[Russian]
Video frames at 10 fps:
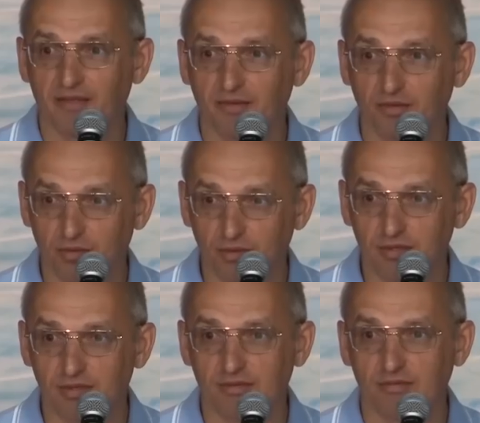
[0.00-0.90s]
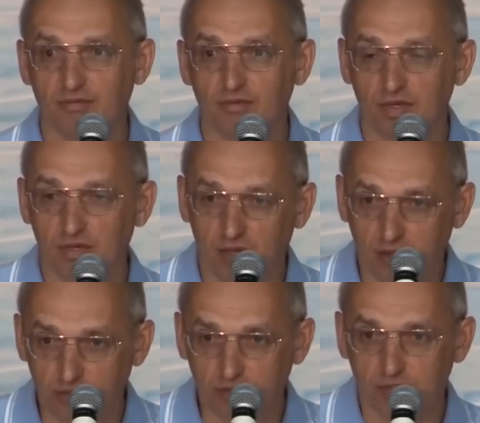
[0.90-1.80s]
Ну, то есть уже как
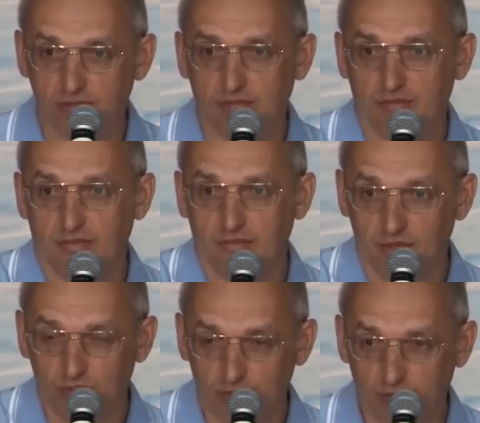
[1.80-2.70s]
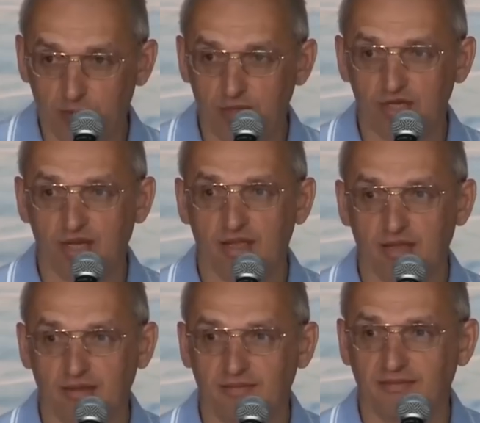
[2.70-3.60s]
бы идет приближение.